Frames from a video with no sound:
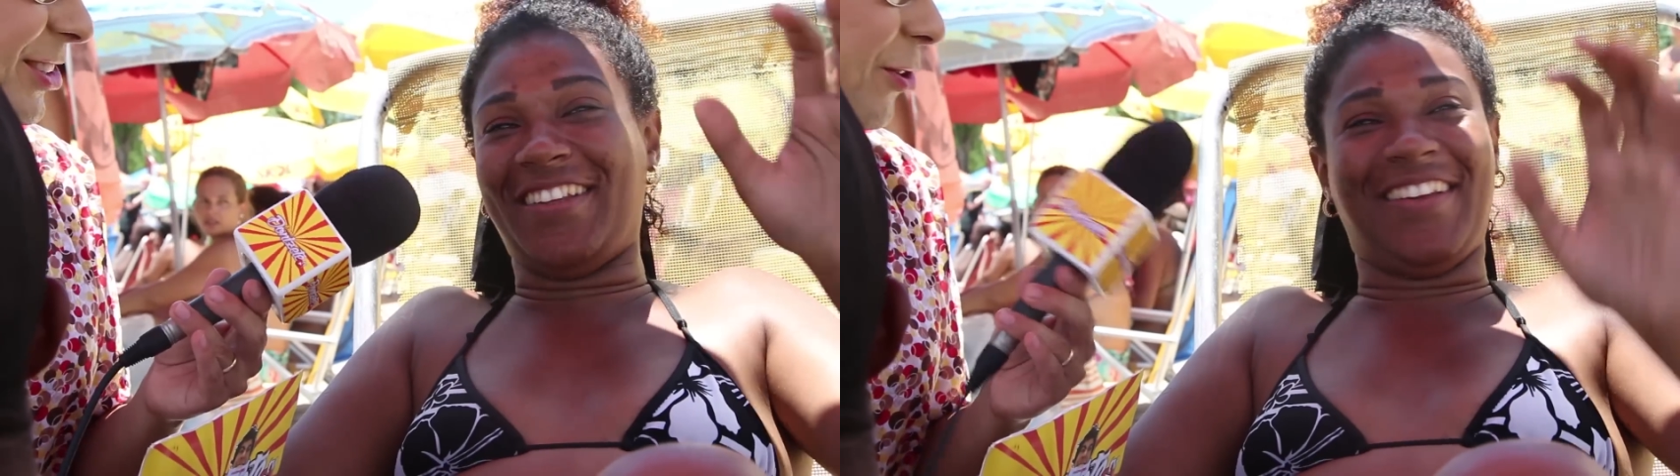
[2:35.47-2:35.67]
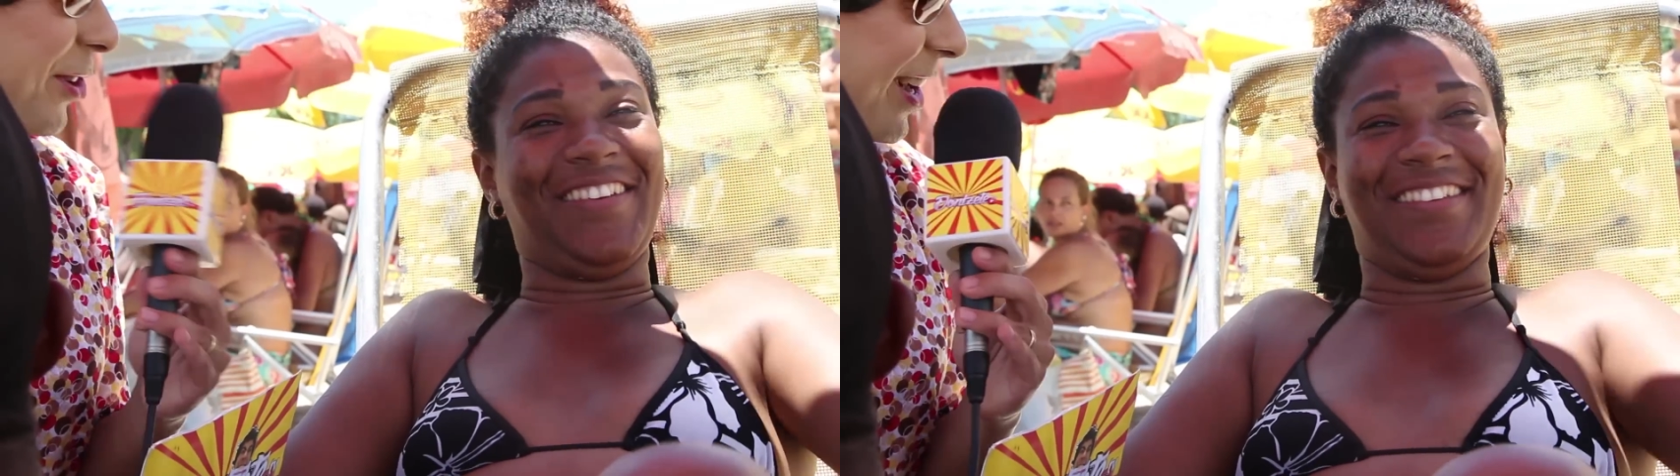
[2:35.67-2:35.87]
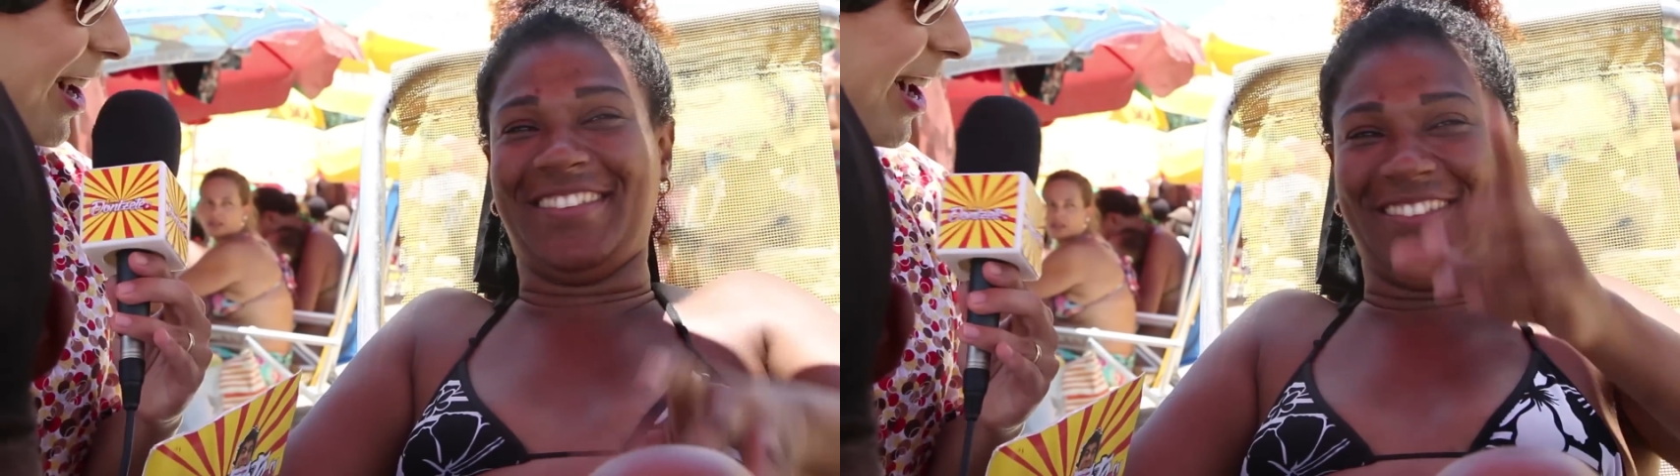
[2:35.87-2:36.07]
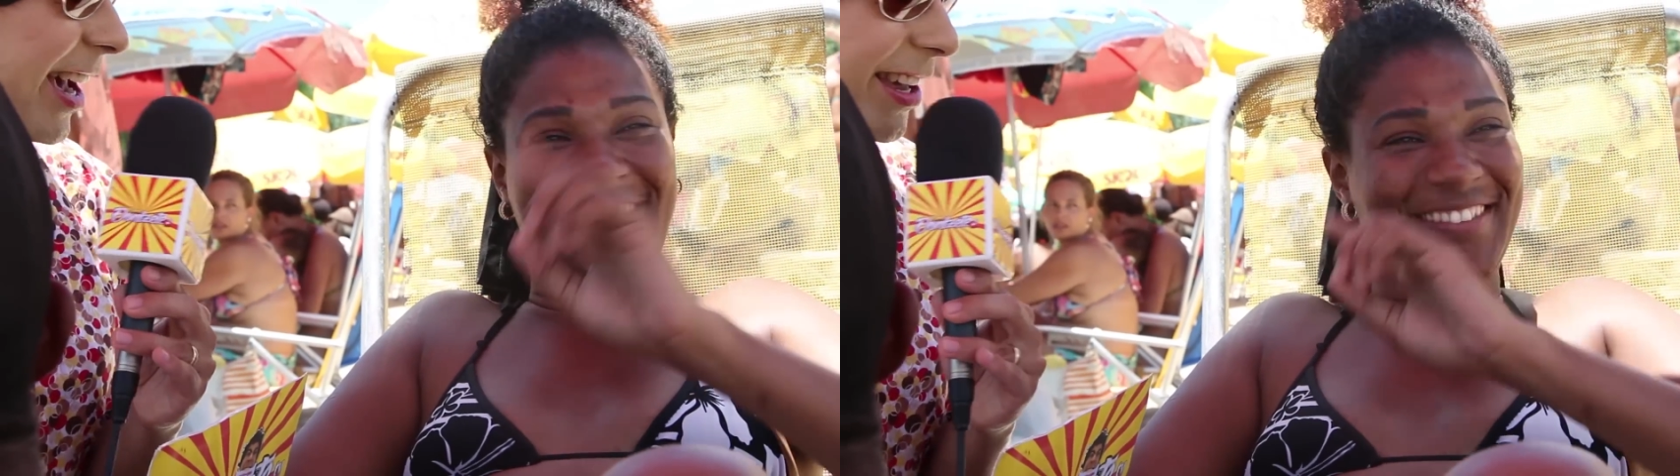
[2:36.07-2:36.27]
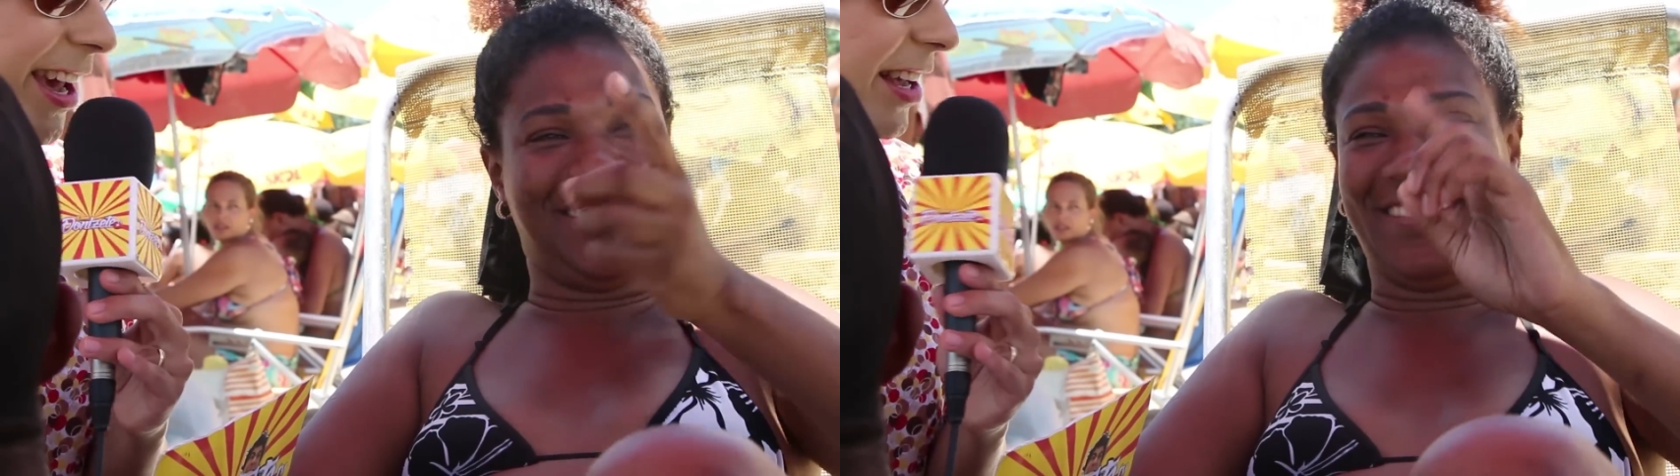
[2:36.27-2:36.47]
Não quer?
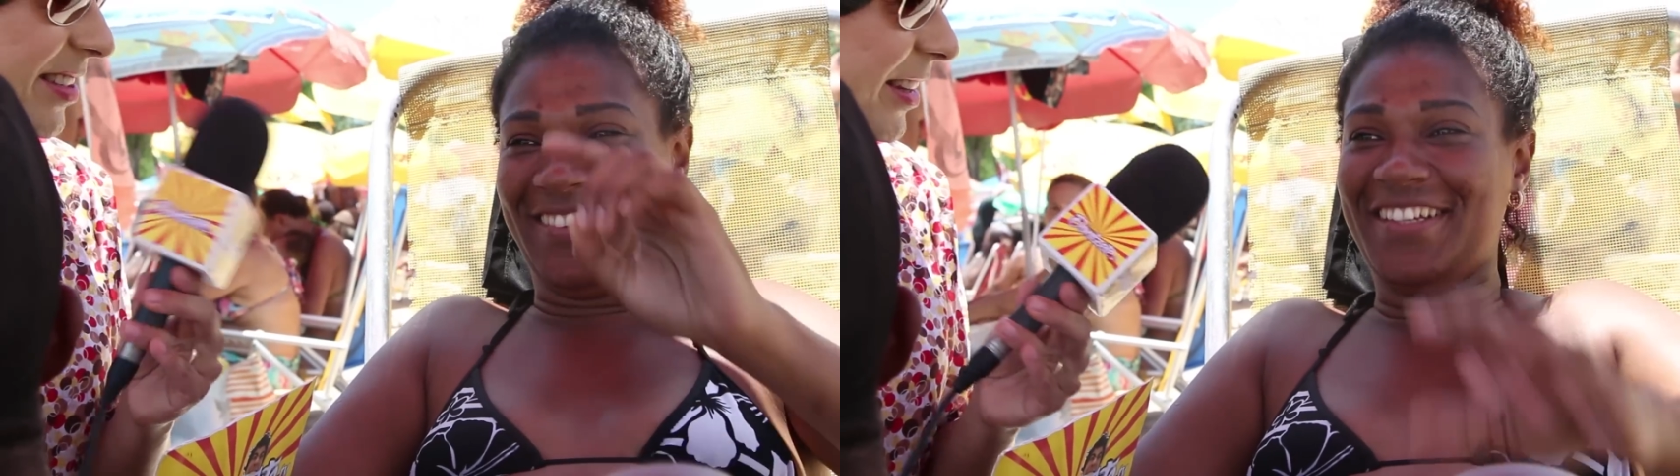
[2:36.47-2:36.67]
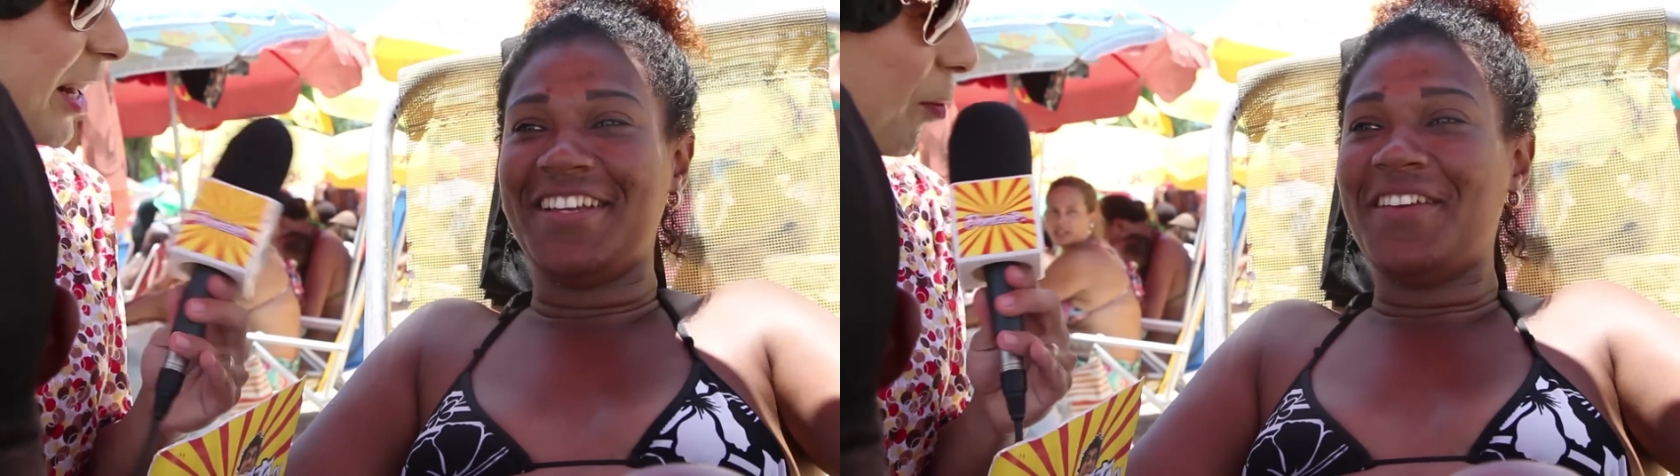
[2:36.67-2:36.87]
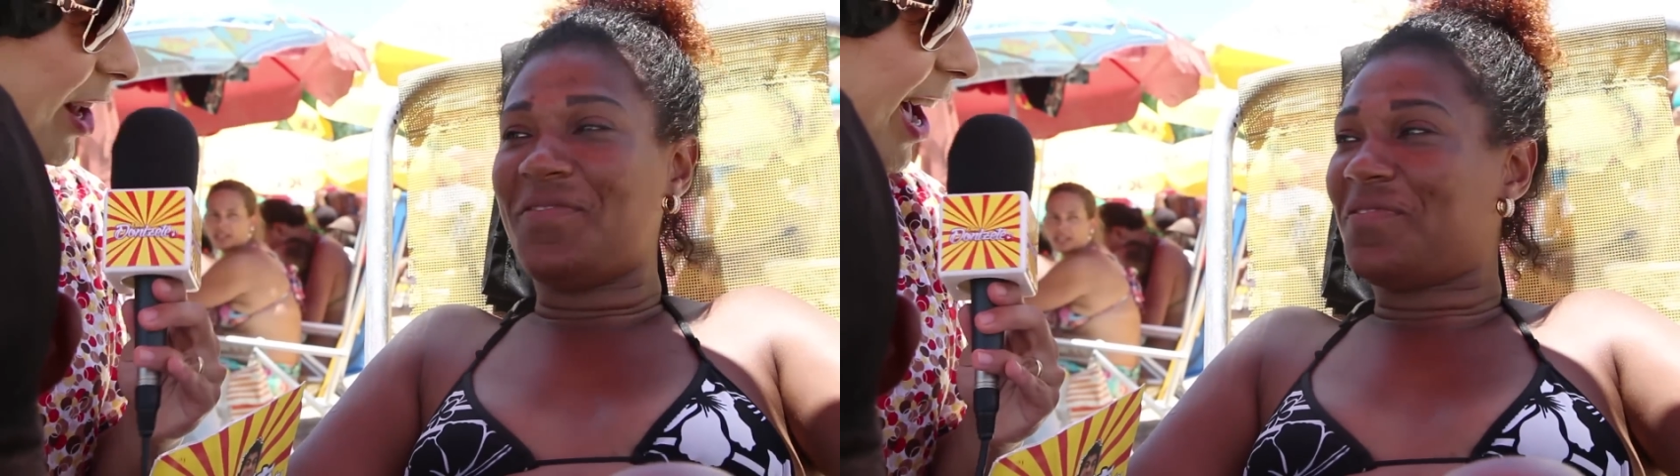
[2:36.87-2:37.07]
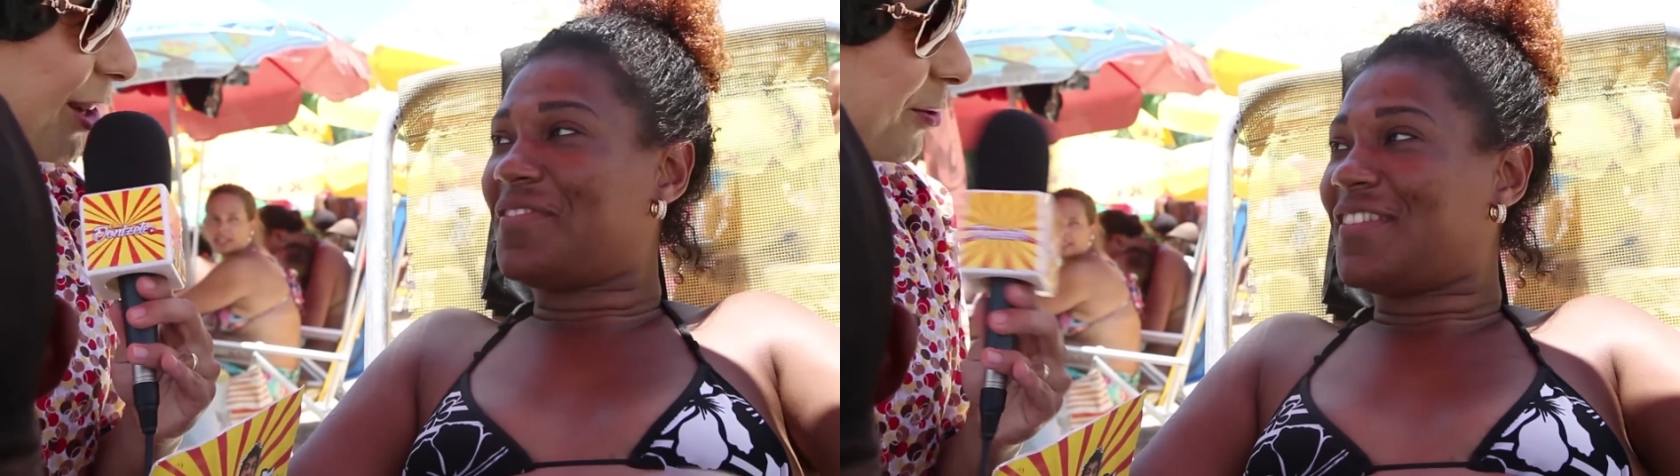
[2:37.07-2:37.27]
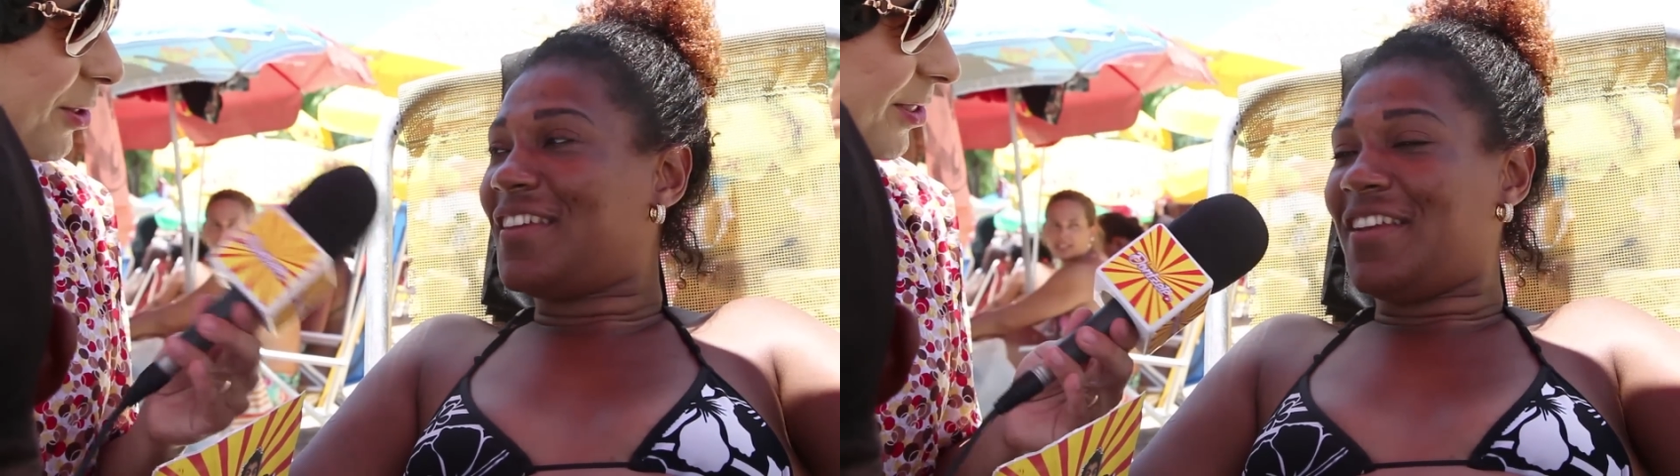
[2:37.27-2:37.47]
É quem? Você tem
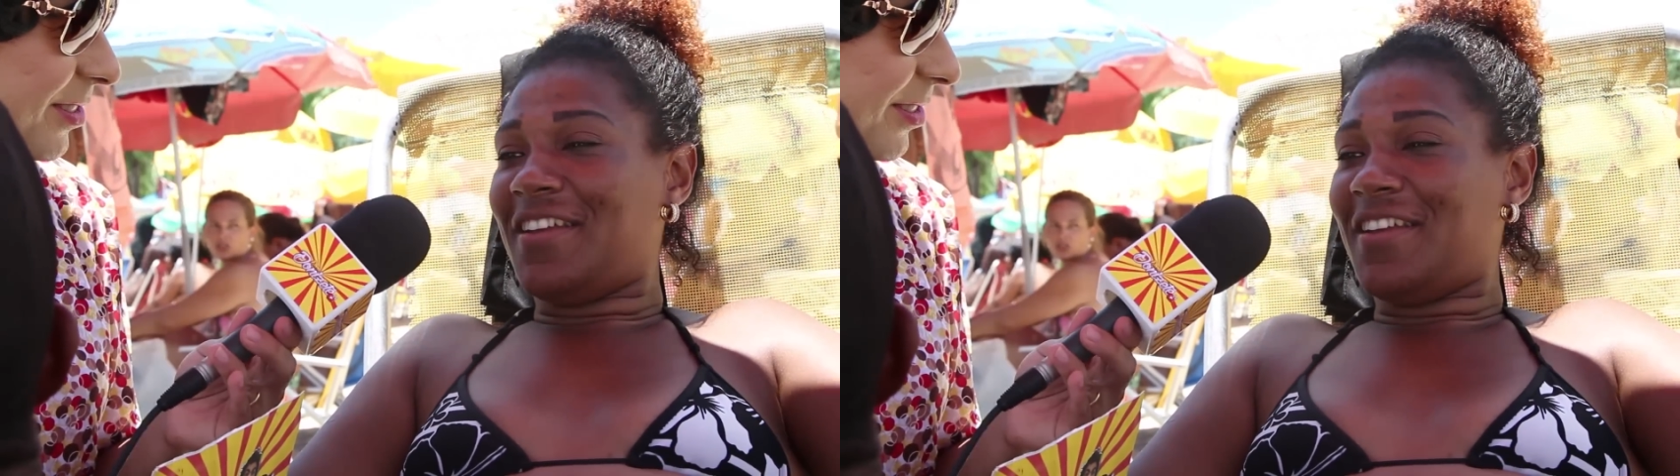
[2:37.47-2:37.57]
namorado?